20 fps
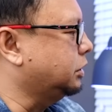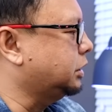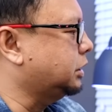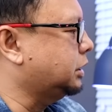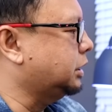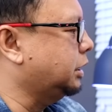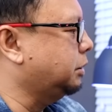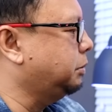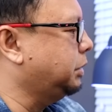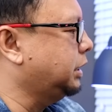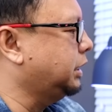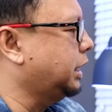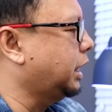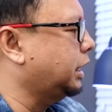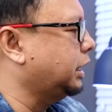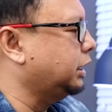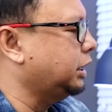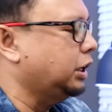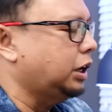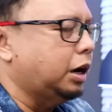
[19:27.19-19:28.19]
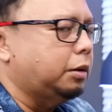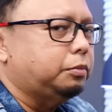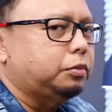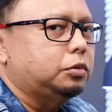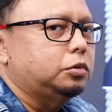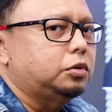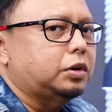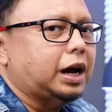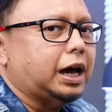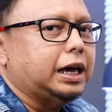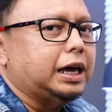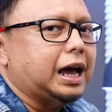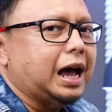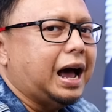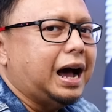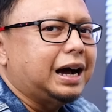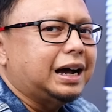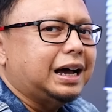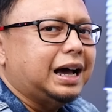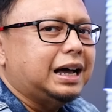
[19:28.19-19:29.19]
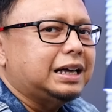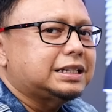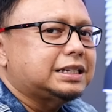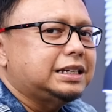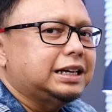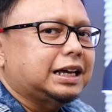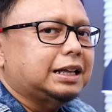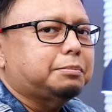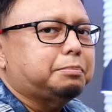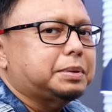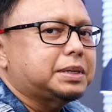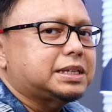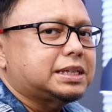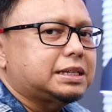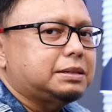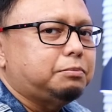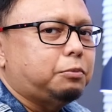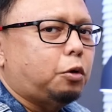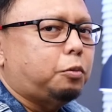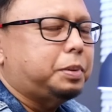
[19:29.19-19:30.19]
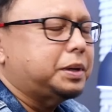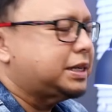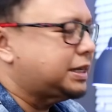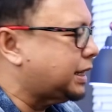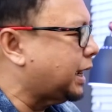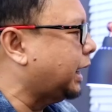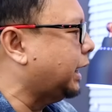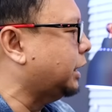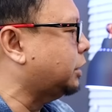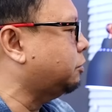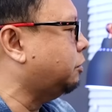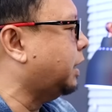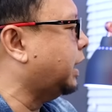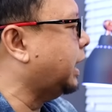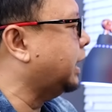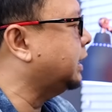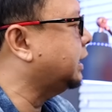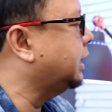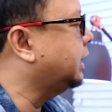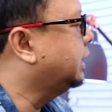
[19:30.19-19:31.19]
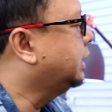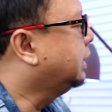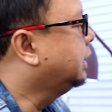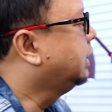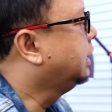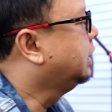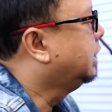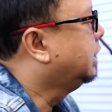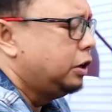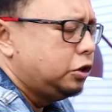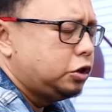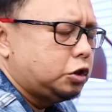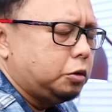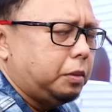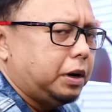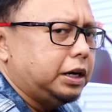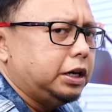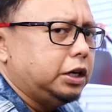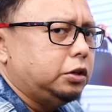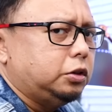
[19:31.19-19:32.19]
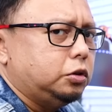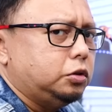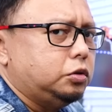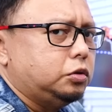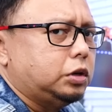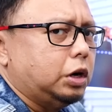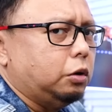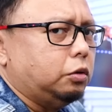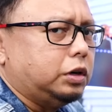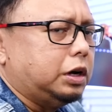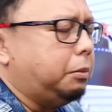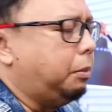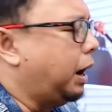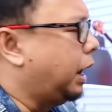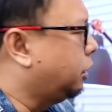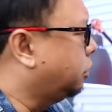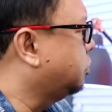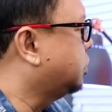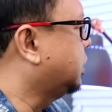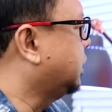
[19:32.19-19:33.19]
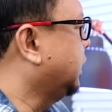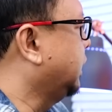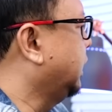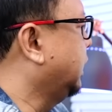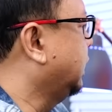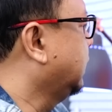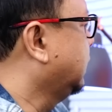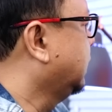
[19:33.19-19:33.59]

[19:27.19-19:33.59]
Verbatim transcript: Selebih dari 30 kayak agak sedikit mau pecah ya suaranya. Cuman itu juga udah bagus sih.